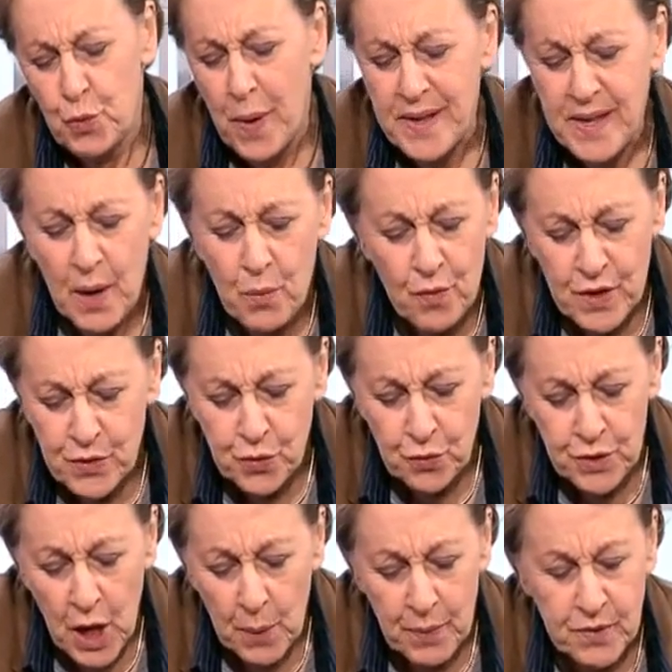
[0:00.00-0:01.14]
ne vais pas dire mauvais
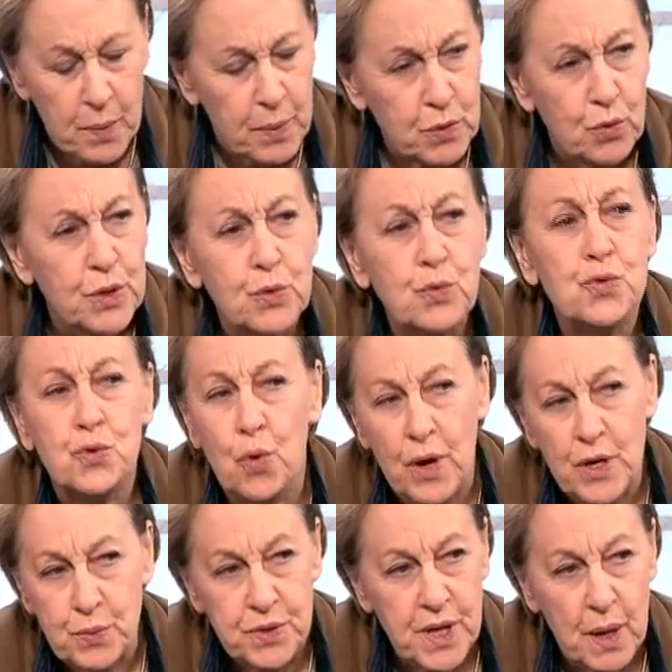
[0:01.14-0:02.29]
souvenirs, parce qu'après tout, on est tous
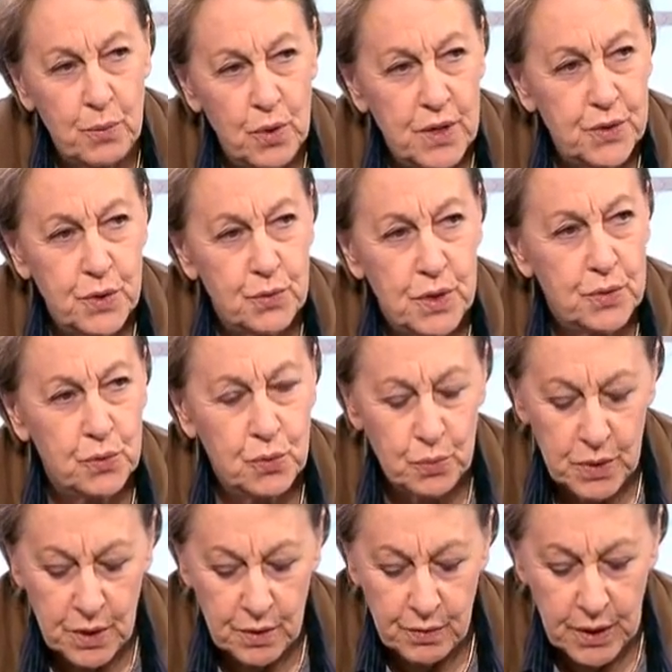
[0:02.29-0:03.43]
co-responsables de la situation du
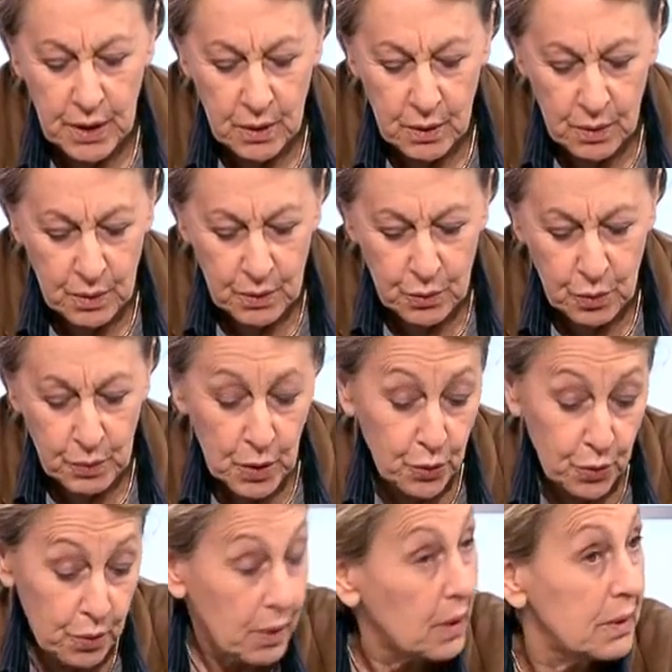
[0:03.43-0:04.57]
mois d'avril
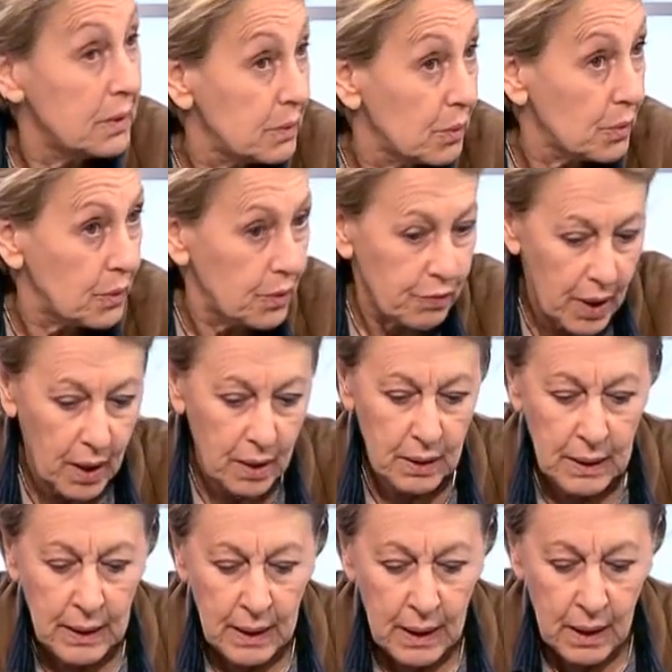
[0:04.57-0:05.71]
2002. Euh, hein. donc voilà
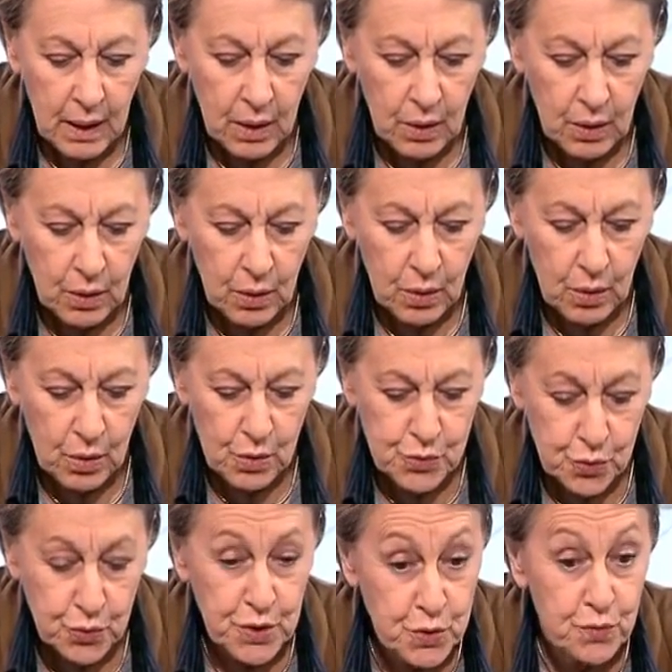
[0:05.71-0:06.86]
euh,
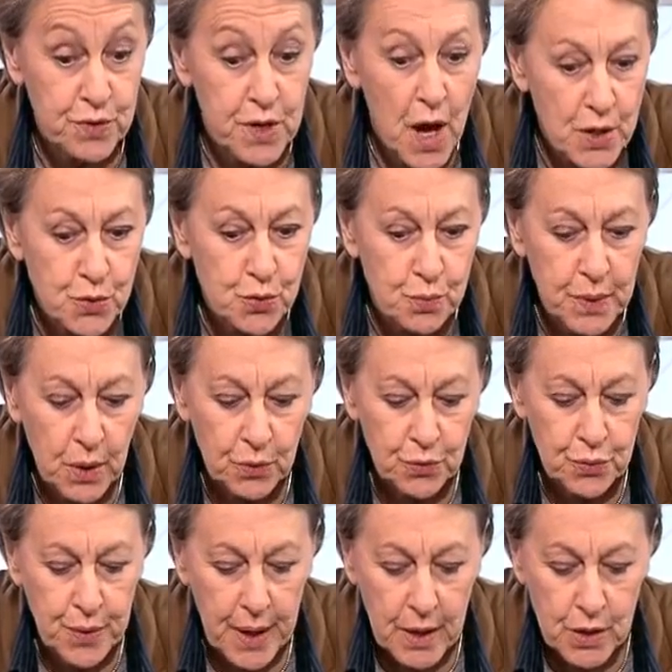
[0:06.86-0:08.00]
sont des souvenirs assumés en
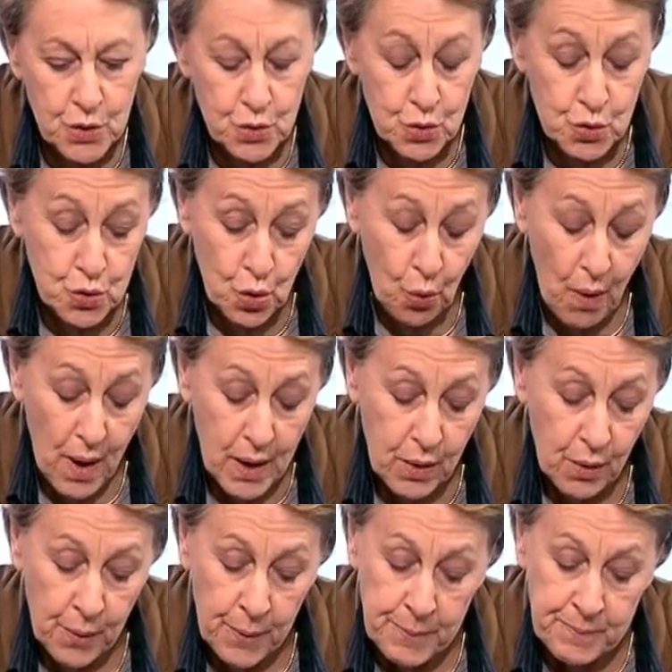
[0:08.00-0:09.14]
tout cas. Je, je crois
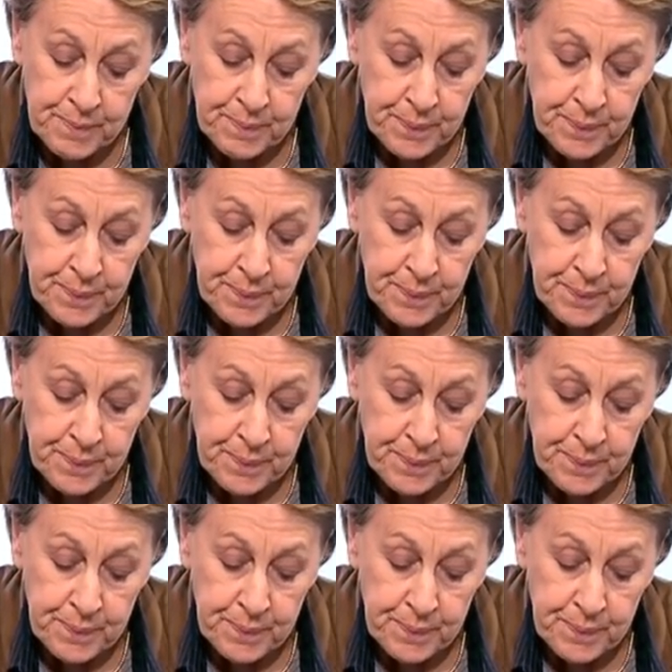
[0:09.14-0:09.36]
que